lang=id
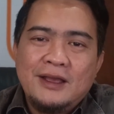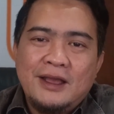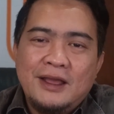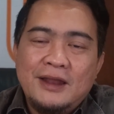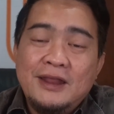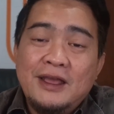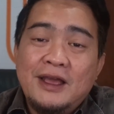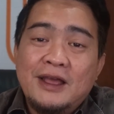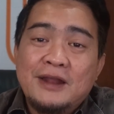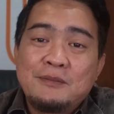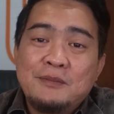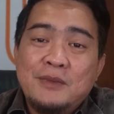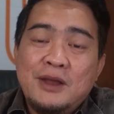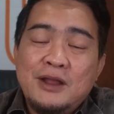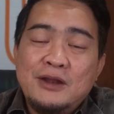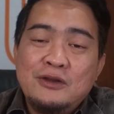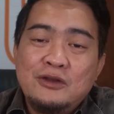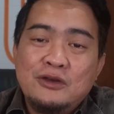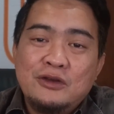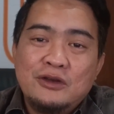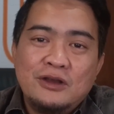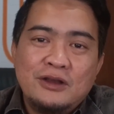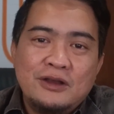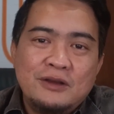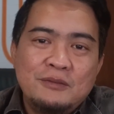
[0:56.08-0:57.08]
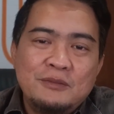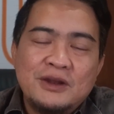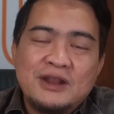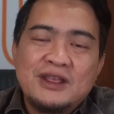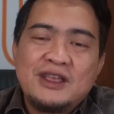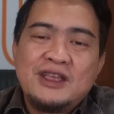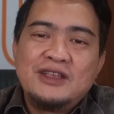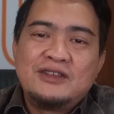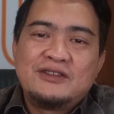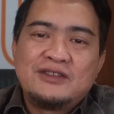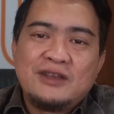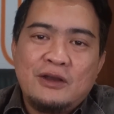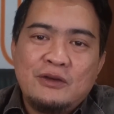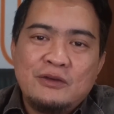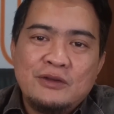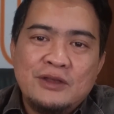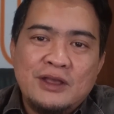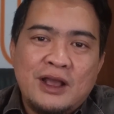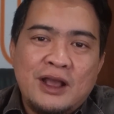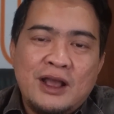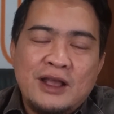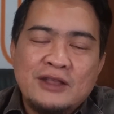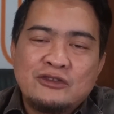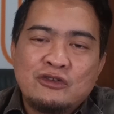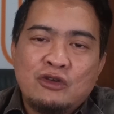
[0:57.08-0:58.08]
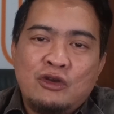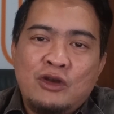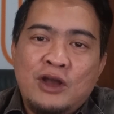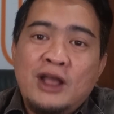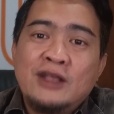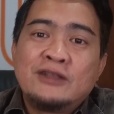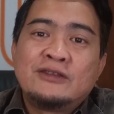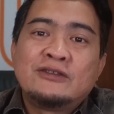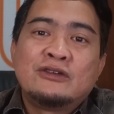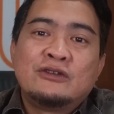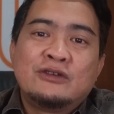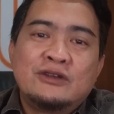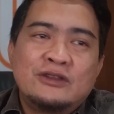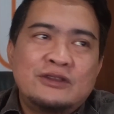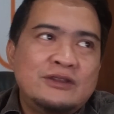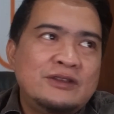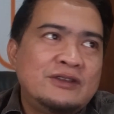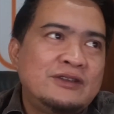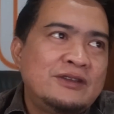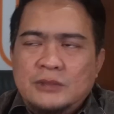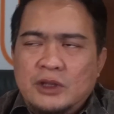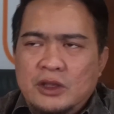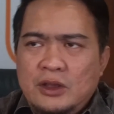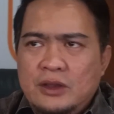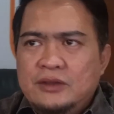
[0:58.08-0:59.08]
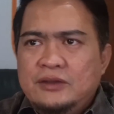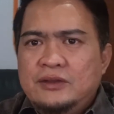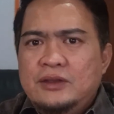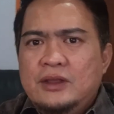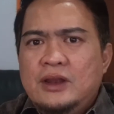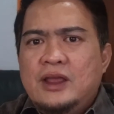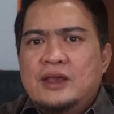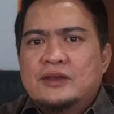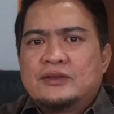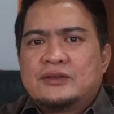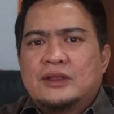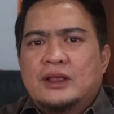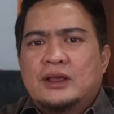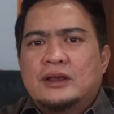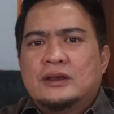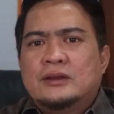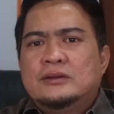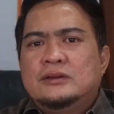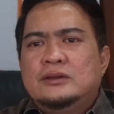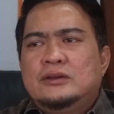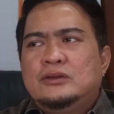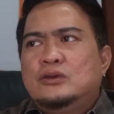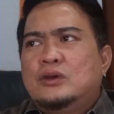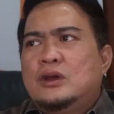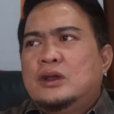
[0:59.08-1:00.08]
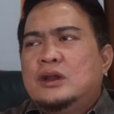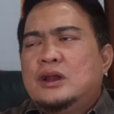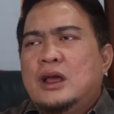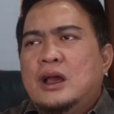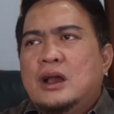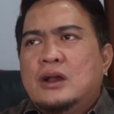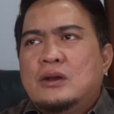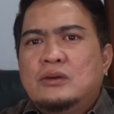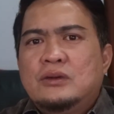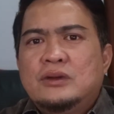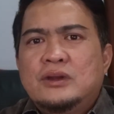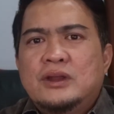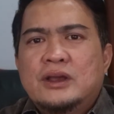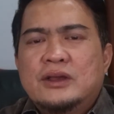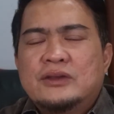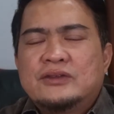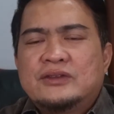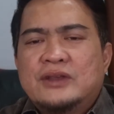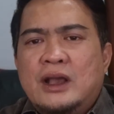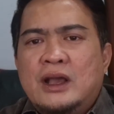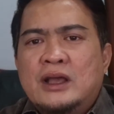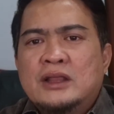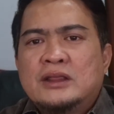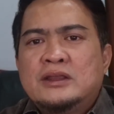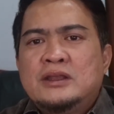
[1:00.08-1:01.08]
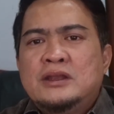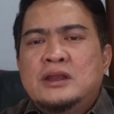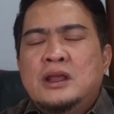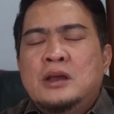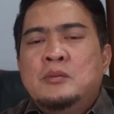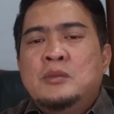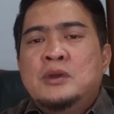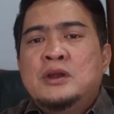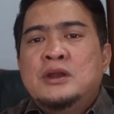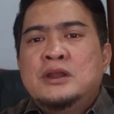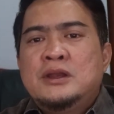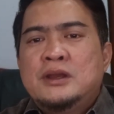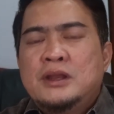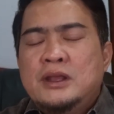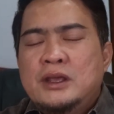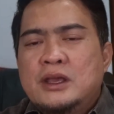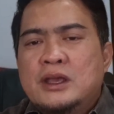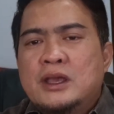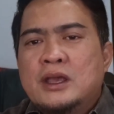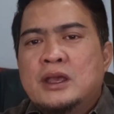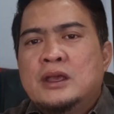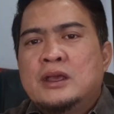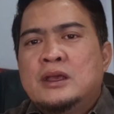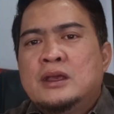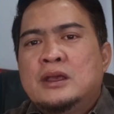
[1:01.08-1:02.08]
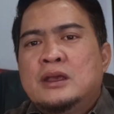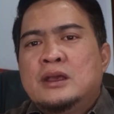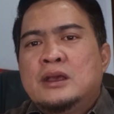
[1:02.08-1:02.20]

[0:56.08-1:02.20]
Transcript: Ade Armando berkicau yang ngaco-ngaco gitu ya. Iya jelas lah, itu kan akun yang sangat tidak mendidik.